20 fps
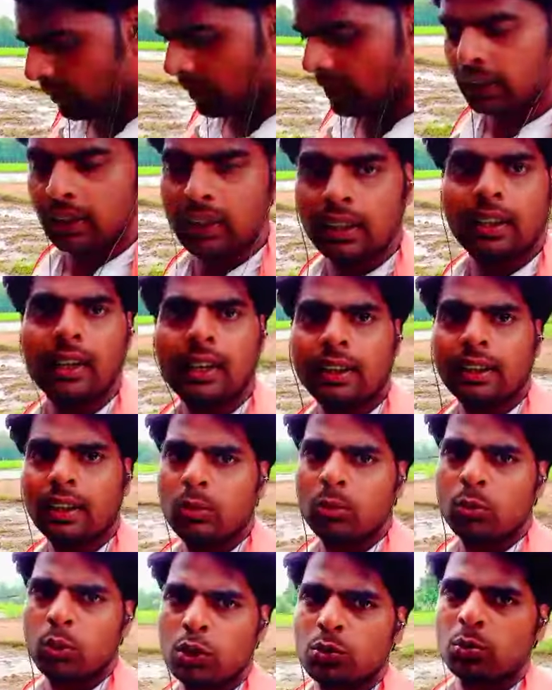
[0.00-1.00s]
लेवाड़ी लगाया
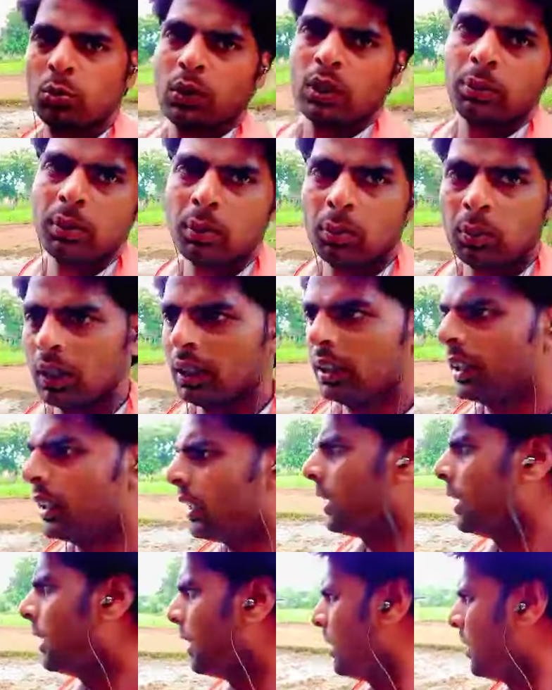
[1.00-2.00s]
गया भोजपुरी में बोला जाता